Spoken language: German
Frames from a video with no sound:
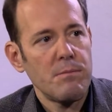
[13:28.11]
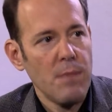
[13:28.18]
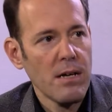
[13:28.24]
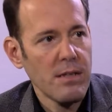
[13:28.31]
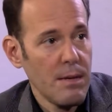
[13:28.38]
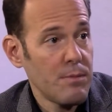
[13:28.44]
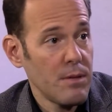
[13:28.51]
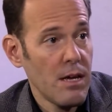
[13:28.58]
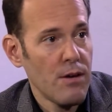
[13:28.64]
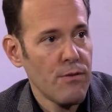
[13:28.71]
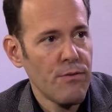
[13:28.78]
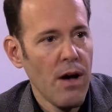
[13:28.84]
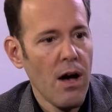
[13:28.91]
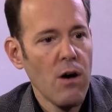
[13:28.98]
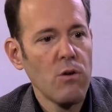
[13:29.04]
macht eben eine
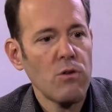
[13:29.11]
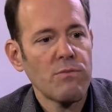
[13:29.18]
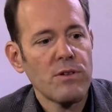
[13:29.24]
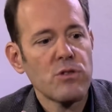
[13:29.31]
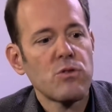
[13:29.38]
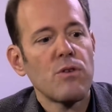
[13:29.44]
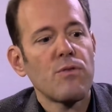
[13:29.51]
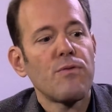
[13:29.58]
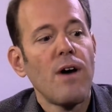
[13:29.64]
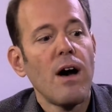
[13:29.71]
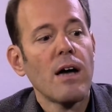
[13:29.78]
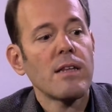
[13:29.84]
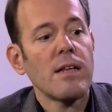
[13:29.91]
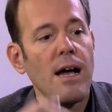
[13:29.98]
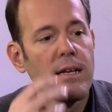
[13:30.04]
Erfahrung und was du
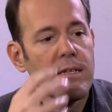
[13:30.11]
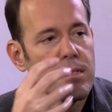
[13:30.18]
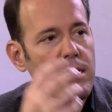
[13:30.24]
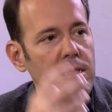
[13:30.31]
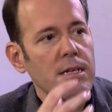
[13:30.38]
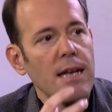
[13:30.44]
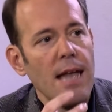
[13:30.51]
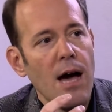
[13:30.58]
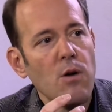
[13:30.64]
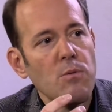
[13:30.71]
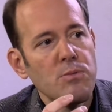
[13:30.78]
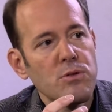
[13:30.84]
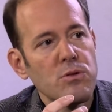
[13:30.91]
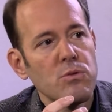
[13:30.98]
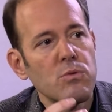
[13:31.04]
erfahren hast, das
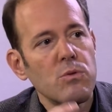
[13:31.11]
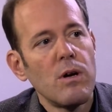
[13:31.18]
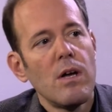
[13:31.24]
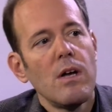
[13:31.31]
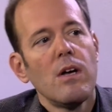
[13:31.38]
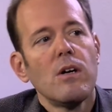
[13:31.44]
glaubst du.